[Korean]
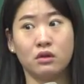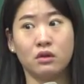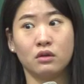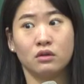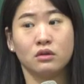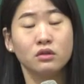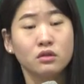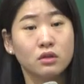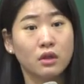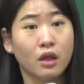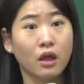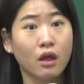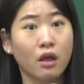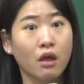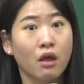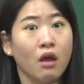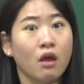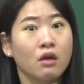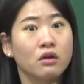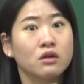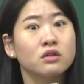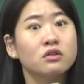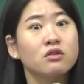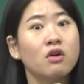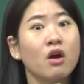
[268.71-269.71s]
근데
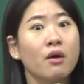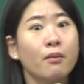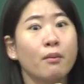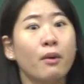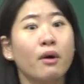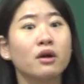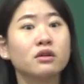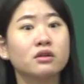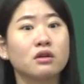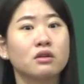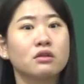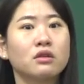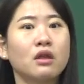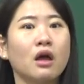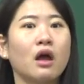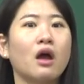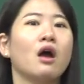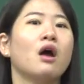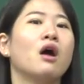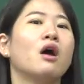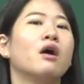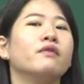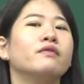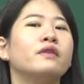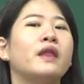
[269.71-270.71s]
그거에 멀어졌다?
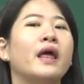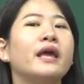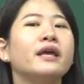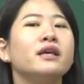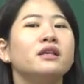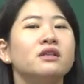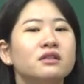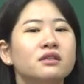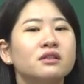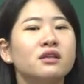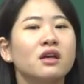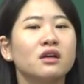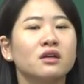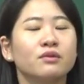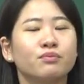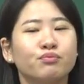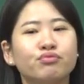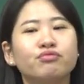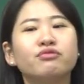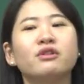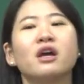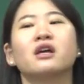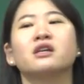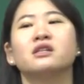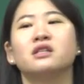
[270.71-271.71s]
내 인생은
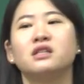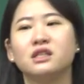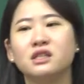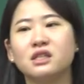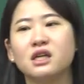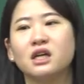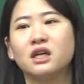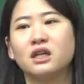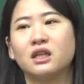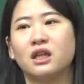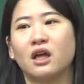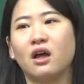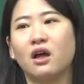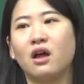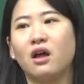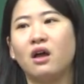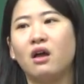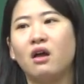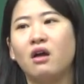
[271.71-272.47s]
불행 시작이다.